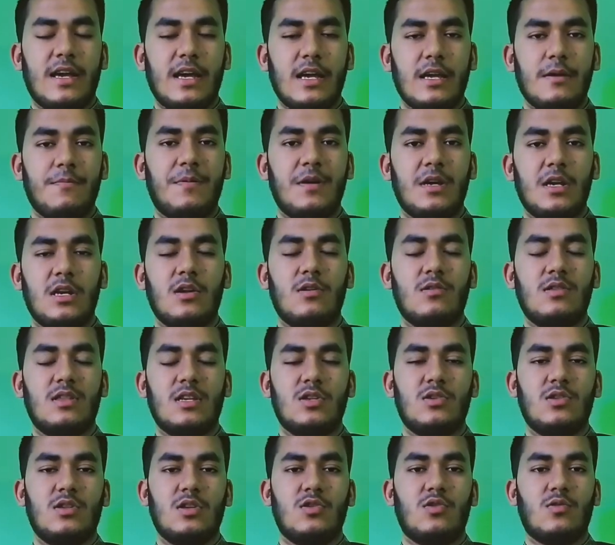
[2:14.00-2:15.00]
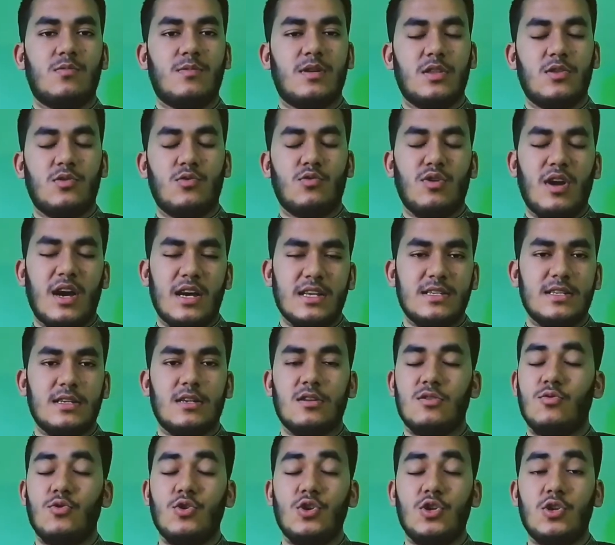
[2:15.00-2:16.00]
এই ভিডিওতে যদি তোমরা দুই
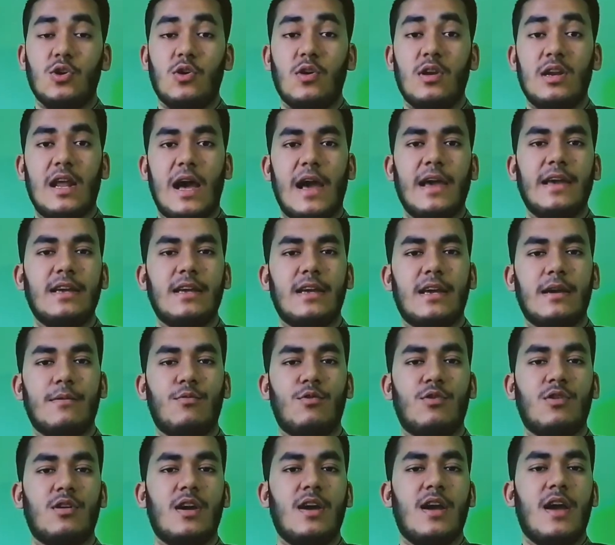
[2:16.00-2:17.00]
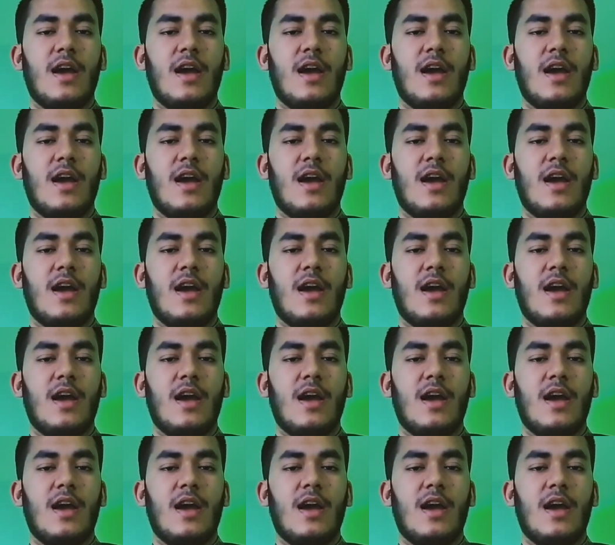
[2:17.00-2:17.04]
দুইশো লাইক এবং